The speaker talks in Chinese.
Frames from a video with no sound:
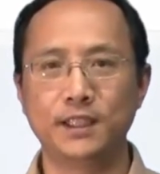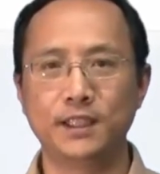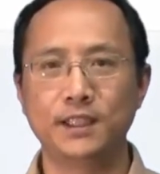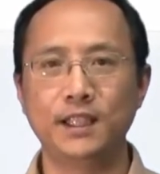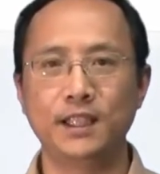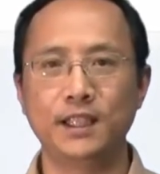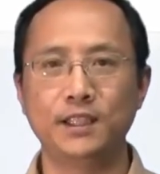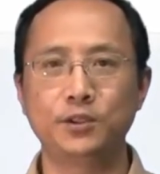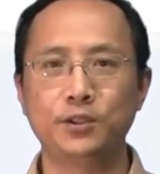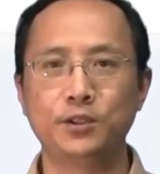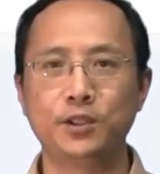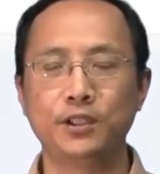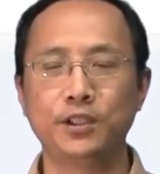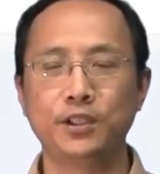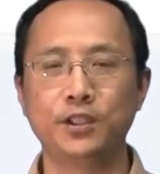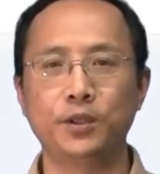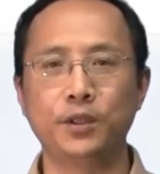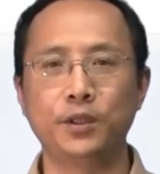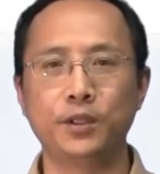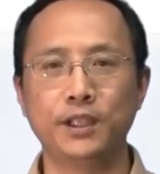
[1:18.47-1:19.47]
也就是说
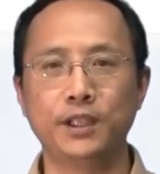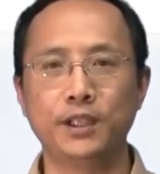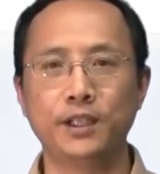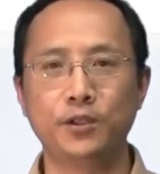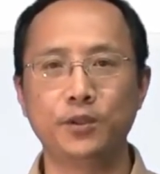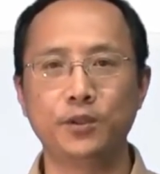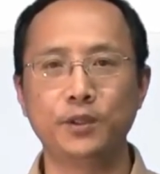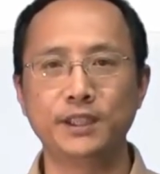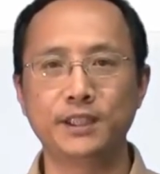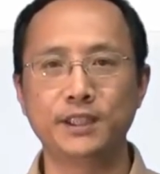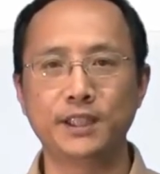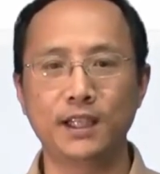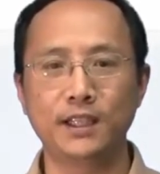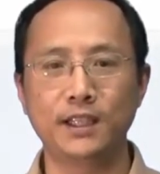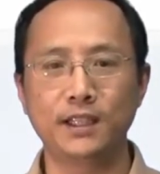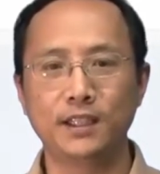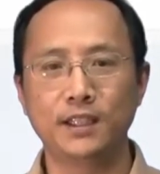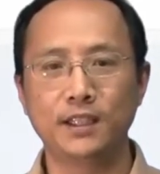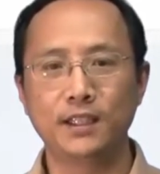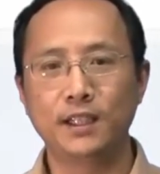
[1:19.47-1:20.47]
有一个供应商
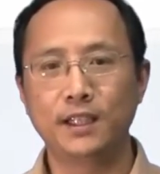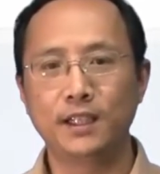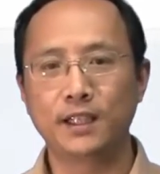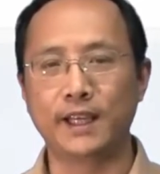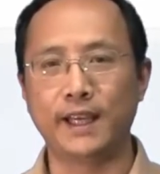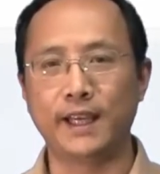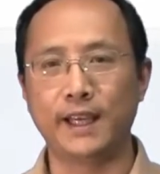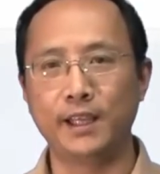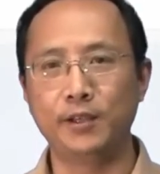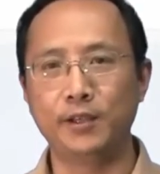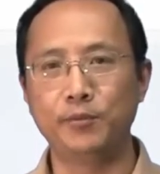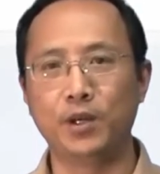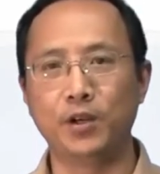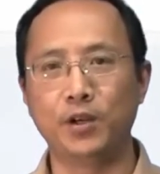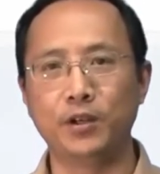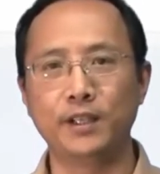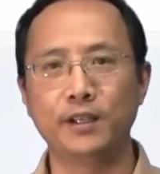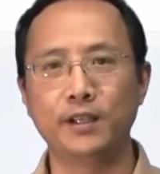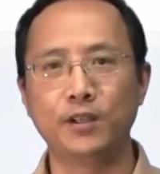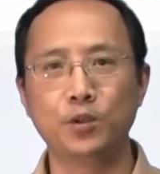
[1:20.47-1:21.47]
给某
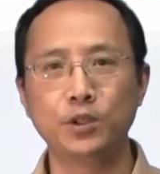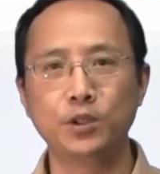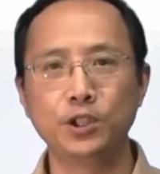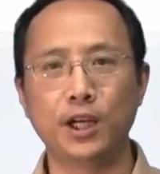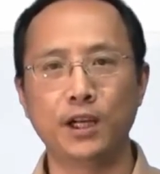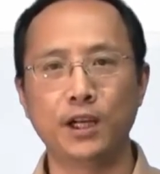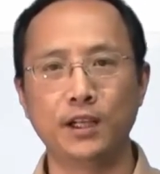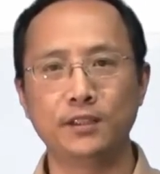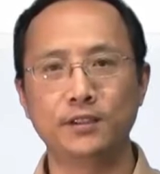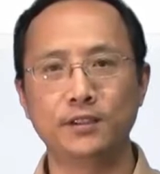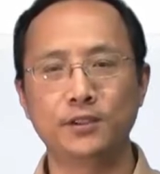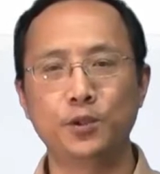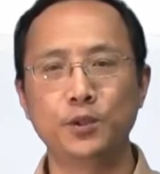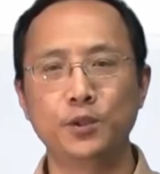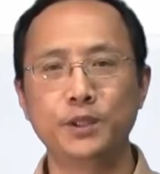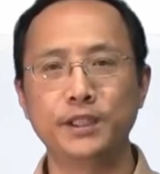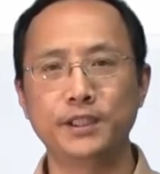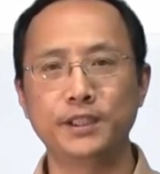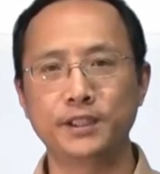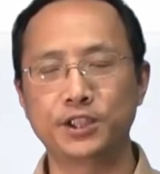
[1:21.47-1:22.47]
一个工程供
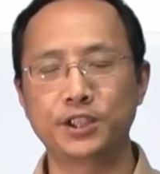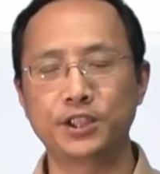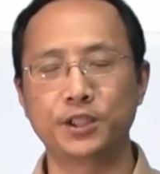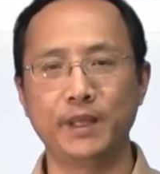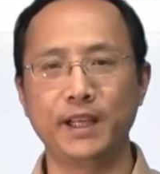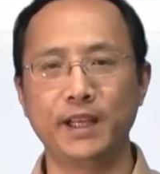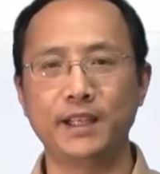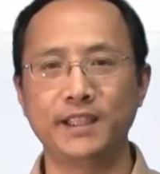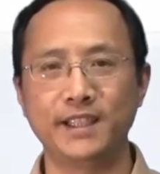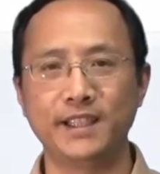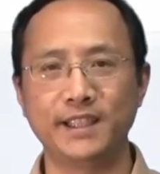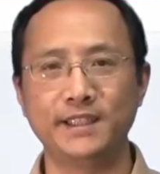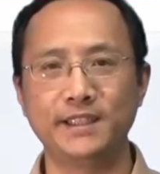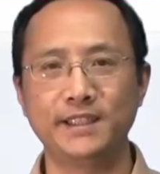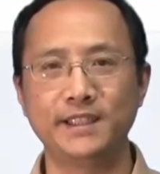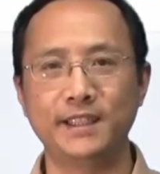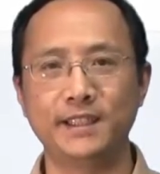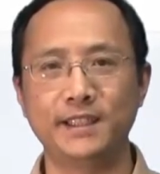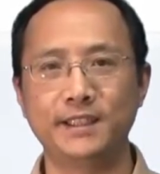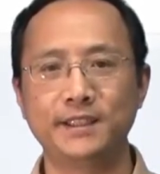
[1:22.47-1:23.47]
应什么样的零
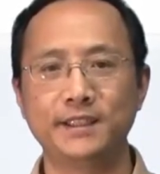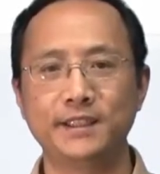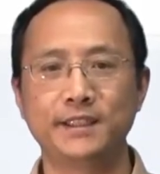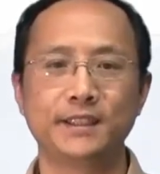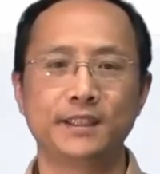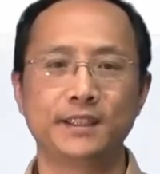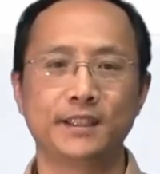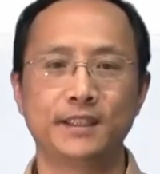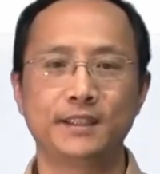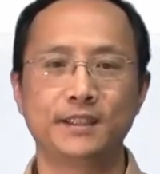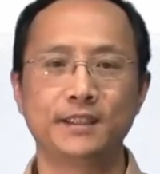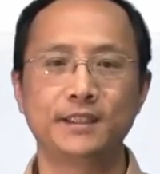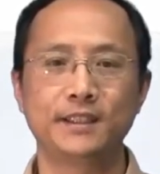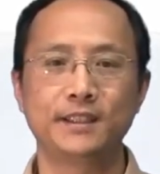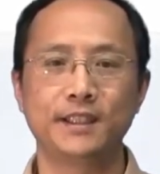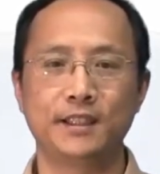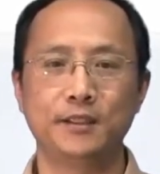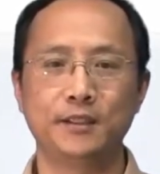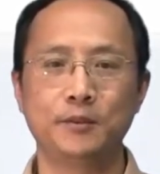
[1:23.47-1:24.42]
件啊，这样。